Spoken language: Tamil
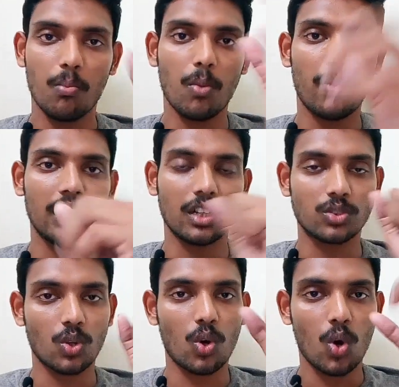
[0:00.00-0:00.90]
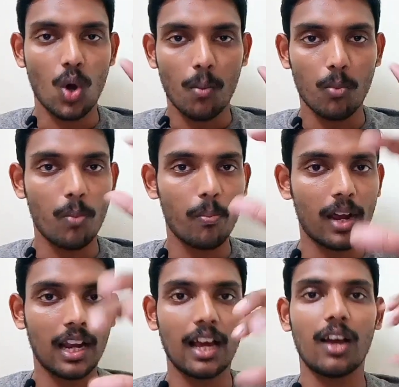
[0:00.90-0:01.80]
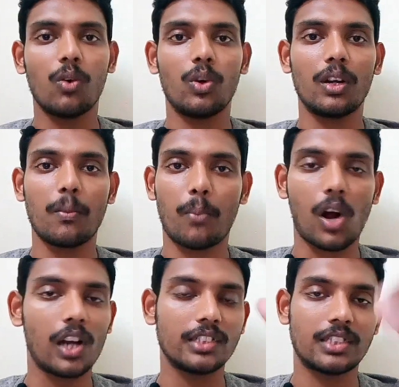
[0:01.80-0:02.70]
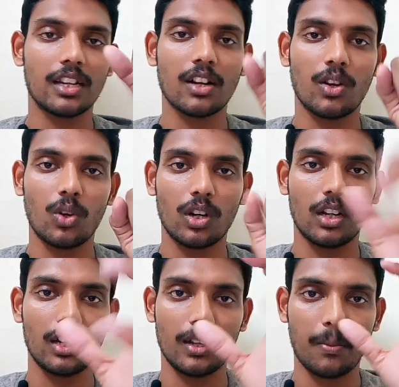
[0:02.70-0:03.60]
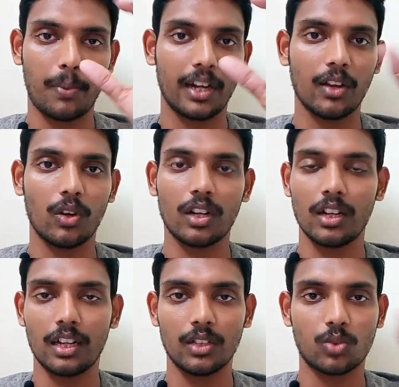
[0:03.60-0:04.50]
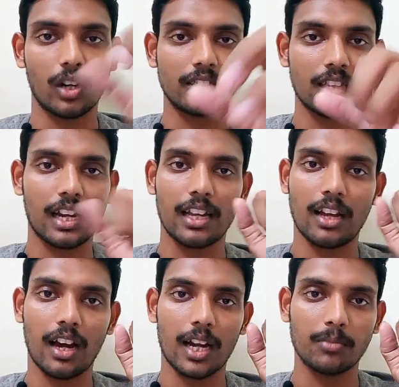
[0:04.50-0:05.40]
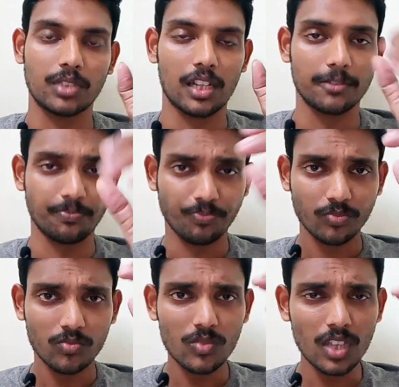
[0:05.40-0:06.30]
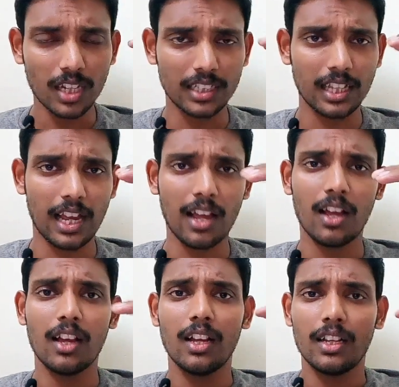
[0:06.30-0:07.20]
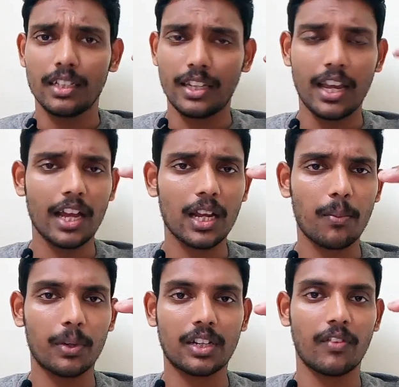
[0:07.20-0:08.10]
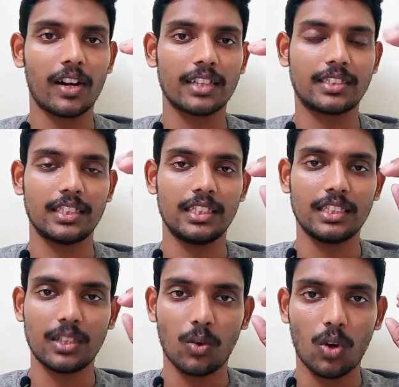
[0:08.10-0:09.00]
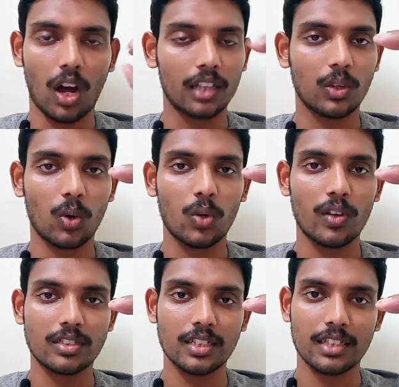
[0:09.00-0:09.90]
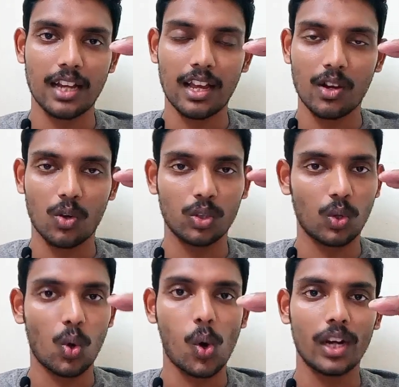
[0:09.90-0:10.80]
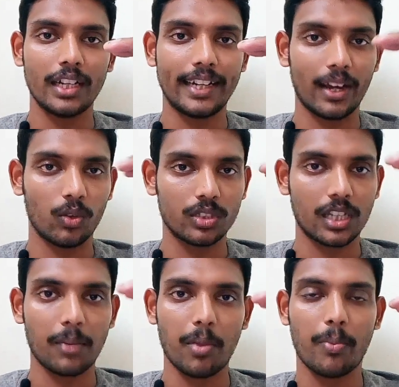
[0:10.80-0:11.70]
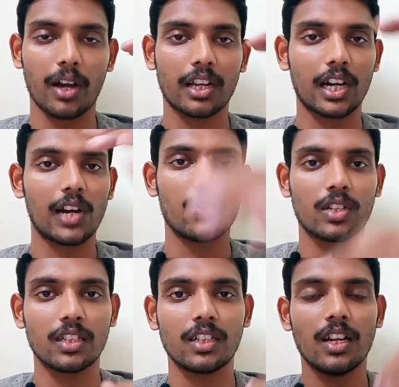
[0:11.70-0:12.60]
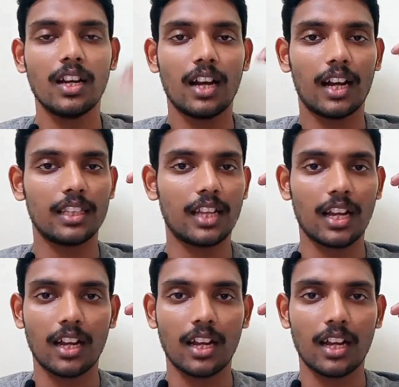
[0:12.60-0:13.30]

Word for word: மும்பை தான் ஸோ மும்பையில் ஒரு பாலிஸ்டர் ஒரு பெரிய ஒரு தொழிற்சாலை ஆரம்பித்தார் இதில் ஏகப்பட்ட வளர்ச்சி இந்த அந்த ஒரு வருஷத்தில் அந்த ஹோல் இந்தியாவும் திரும்பி பார்க்குற அளவுக்கு அந்த